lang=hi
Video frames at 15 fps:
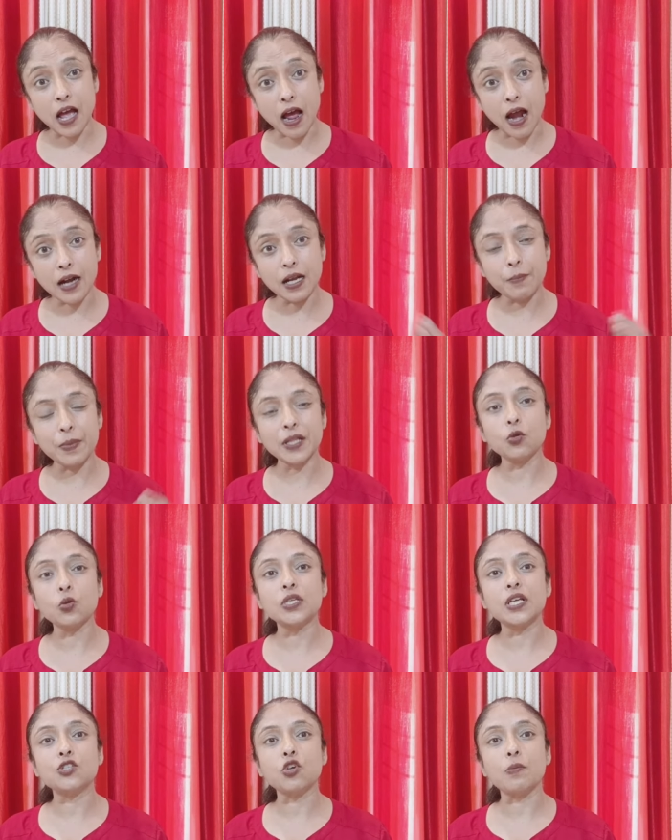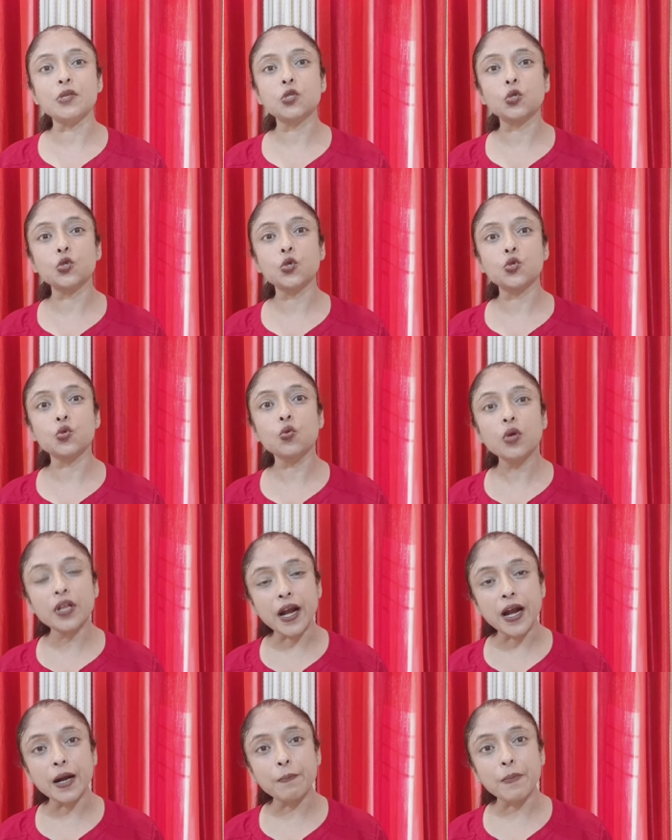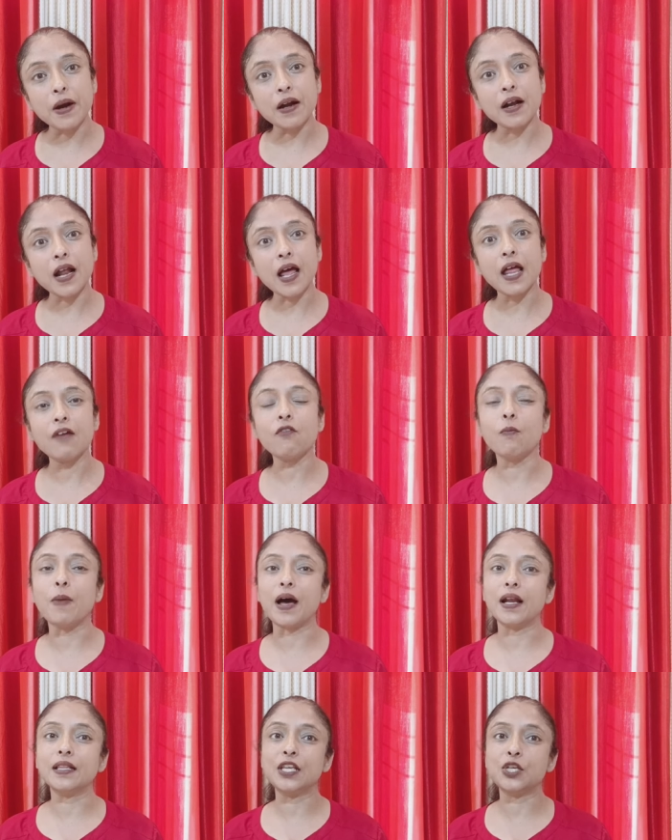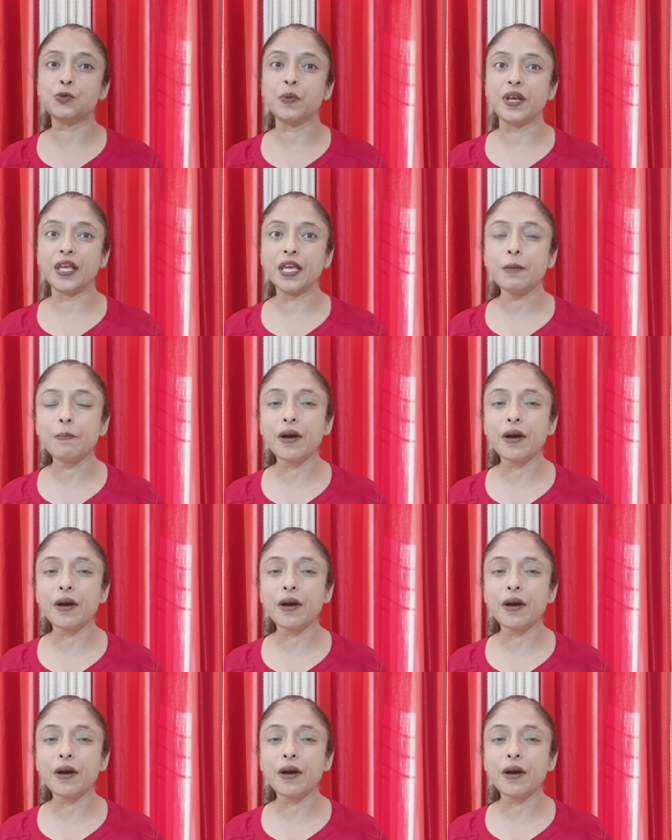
8 अप्रैल 2024 को जो सूर्य ग्रहण पड़ रहा है वो भारत देश में नहीं